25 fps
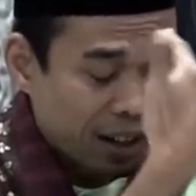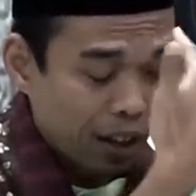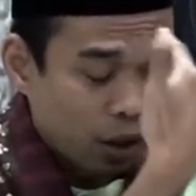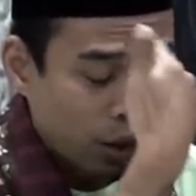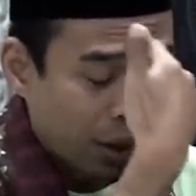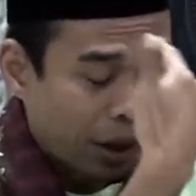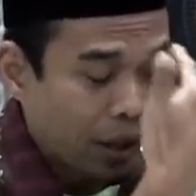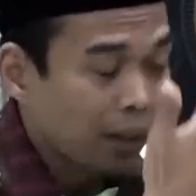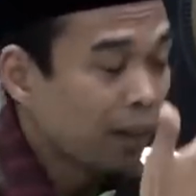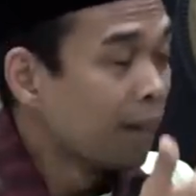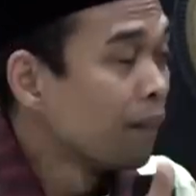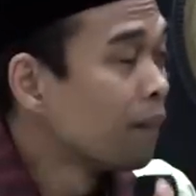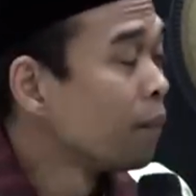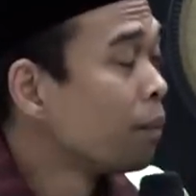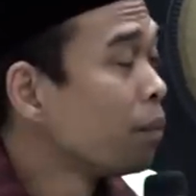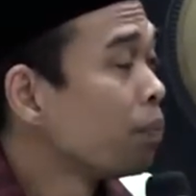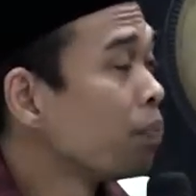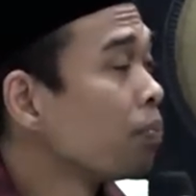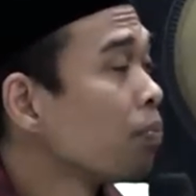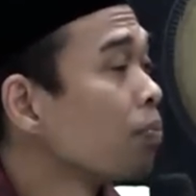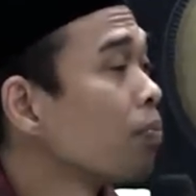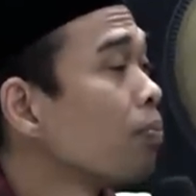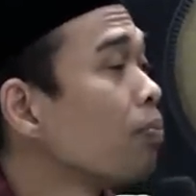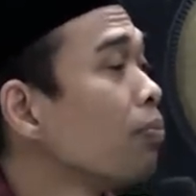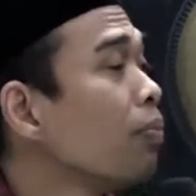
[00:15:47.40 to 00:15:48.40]
keluar.
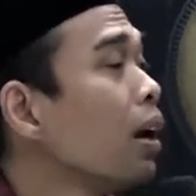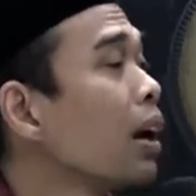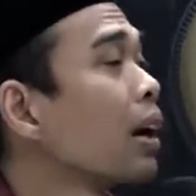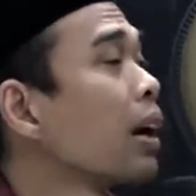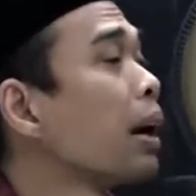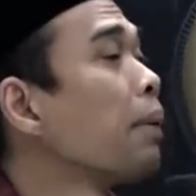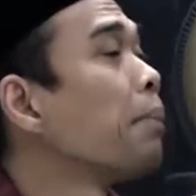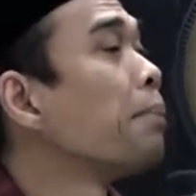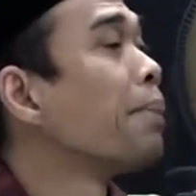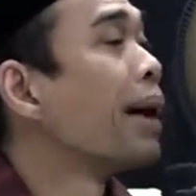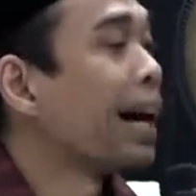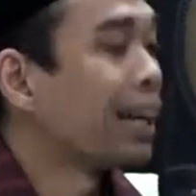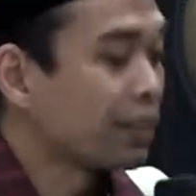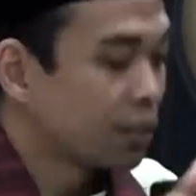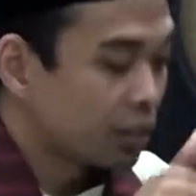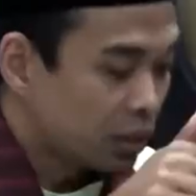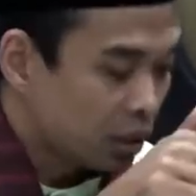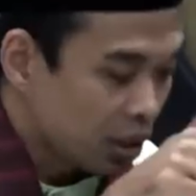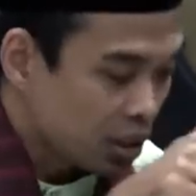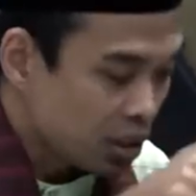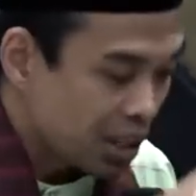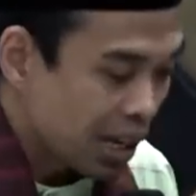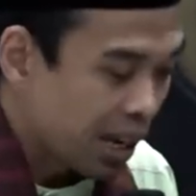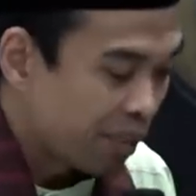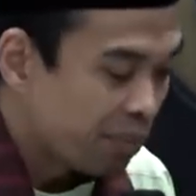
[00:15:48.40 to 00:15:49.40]
Maka
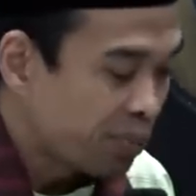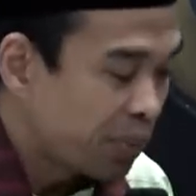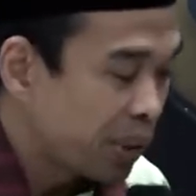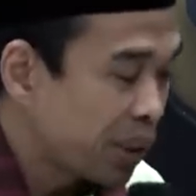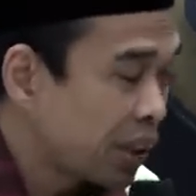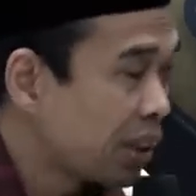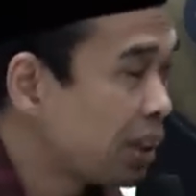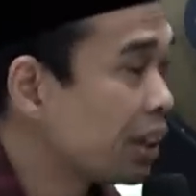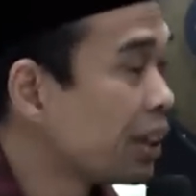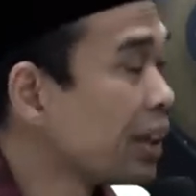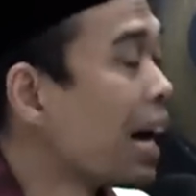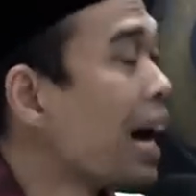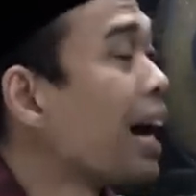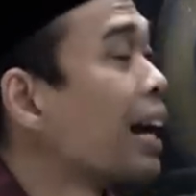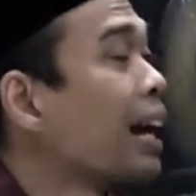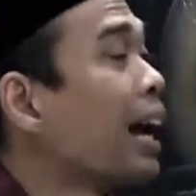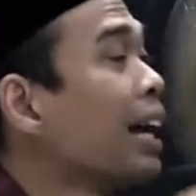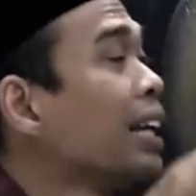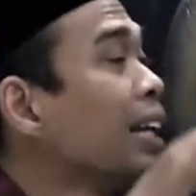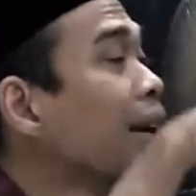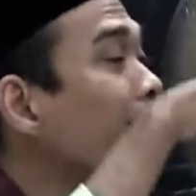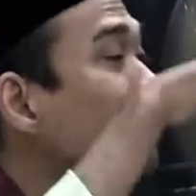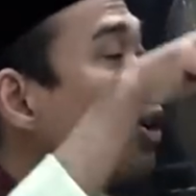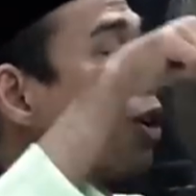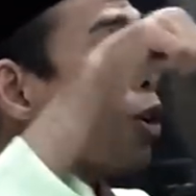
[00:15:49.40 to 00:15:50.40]
mati sapi.
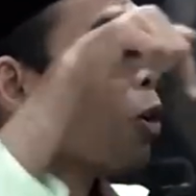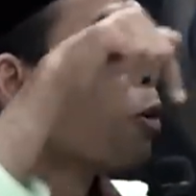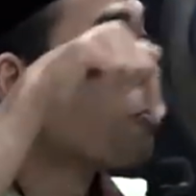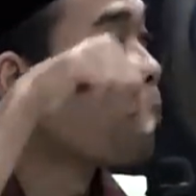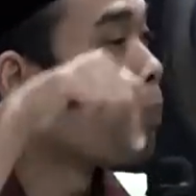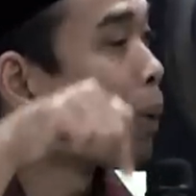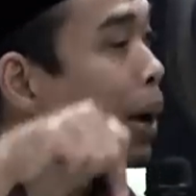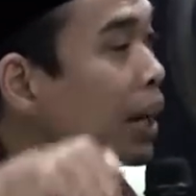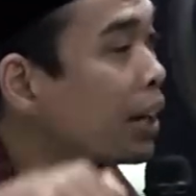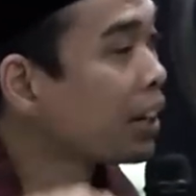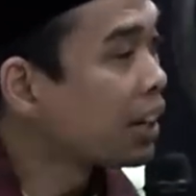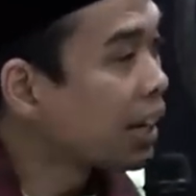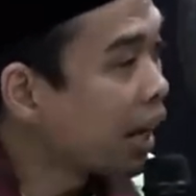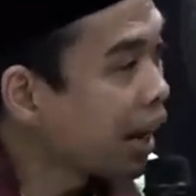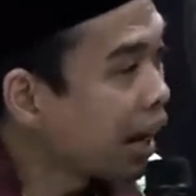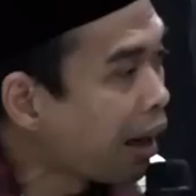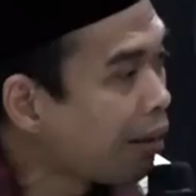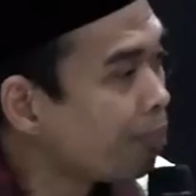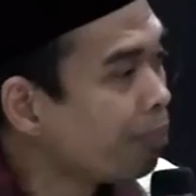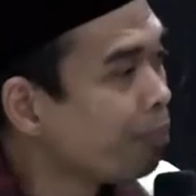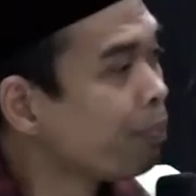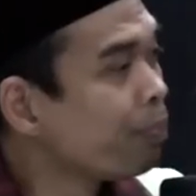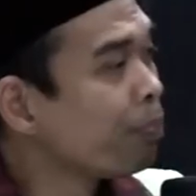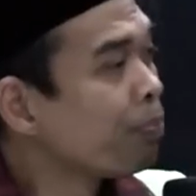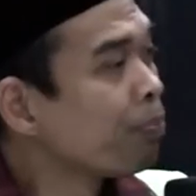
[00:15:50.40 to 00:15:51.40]
Darahnya menggumpal di dalam.